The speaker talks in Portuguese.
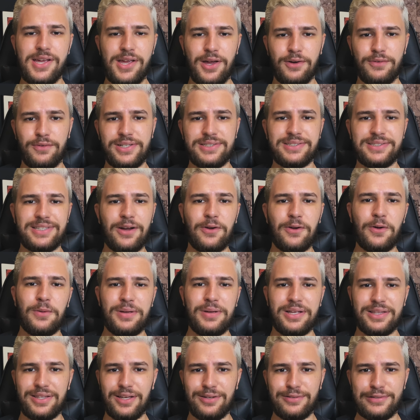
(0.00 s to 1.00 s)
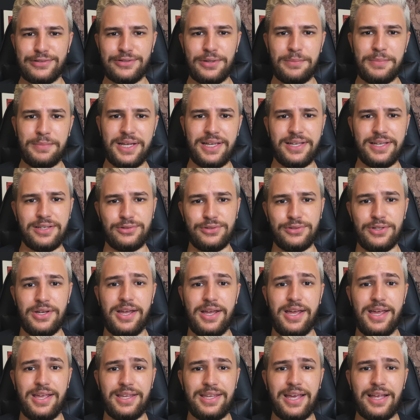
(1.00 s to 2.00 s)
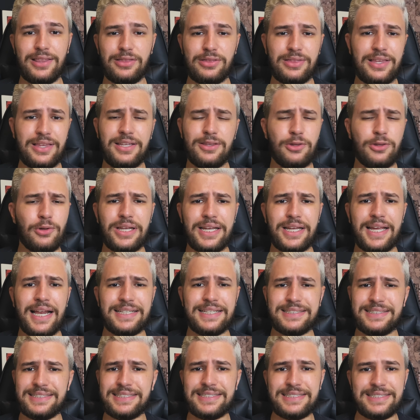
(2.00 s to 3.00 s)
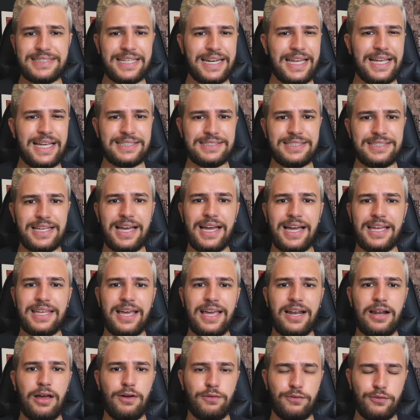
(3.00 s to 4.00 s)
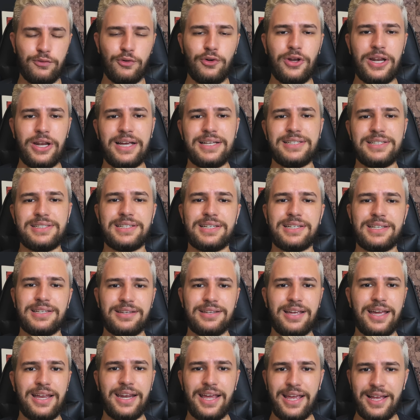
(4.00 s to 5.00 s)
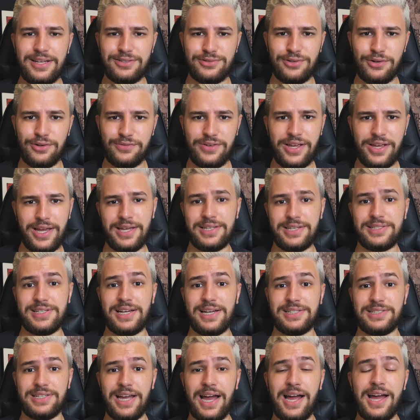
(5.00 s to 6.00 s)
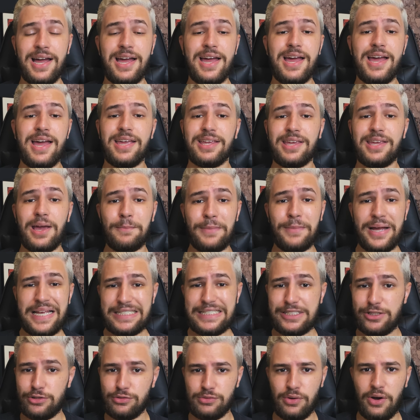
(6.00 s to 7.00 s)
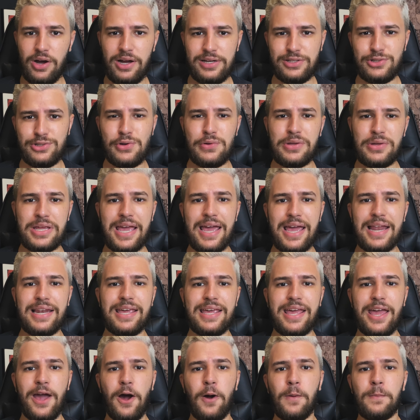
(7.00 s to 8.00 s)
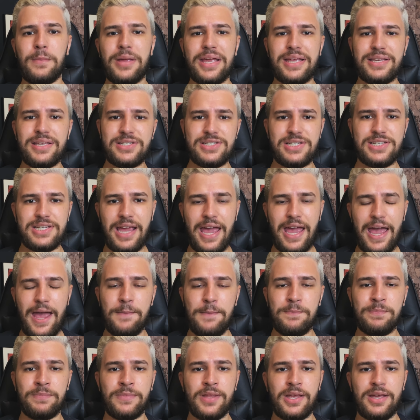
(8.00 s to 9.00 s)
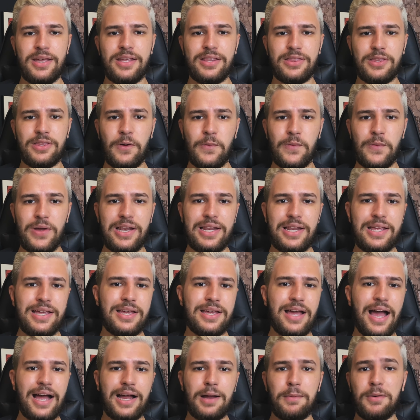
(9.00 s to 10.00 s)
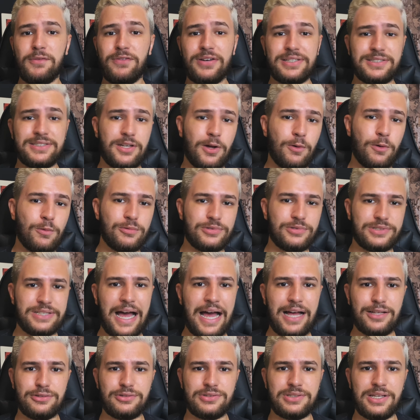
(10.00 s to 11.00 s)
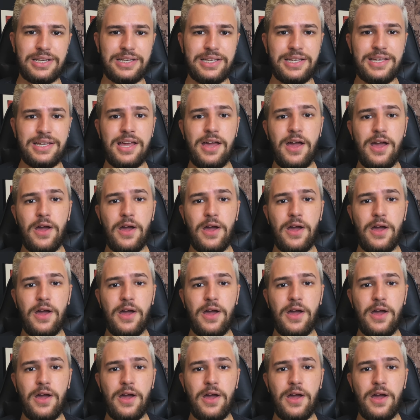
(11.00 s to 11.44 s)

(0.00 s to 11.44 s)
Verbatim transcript: eu vou estar comentando sobre isso. Que tem toda aquela destreza, aquela fúria de querer resolver, de achar que é mais sorte do que ele realmente é. Então ele acaba fazendo alguns atos ali